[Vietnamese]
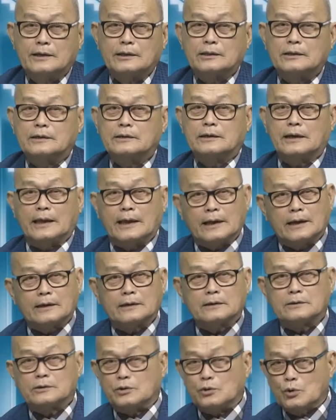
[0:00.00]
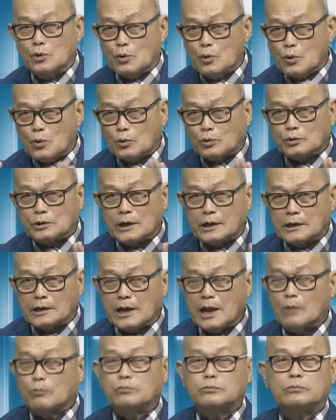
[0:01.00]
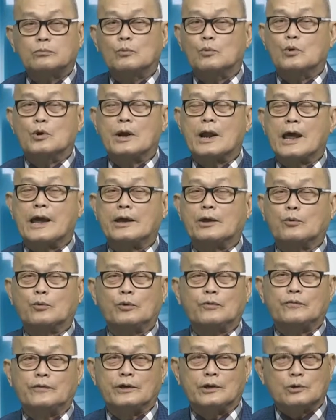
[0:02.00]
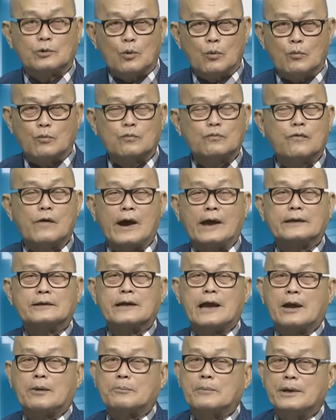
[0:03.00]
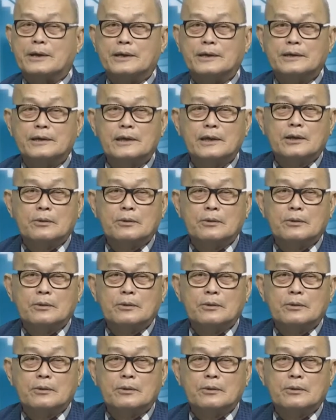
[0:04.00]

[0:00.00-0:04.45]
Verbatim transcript: tức là dù trời nóng mùa này quý vị cũng phải trang bị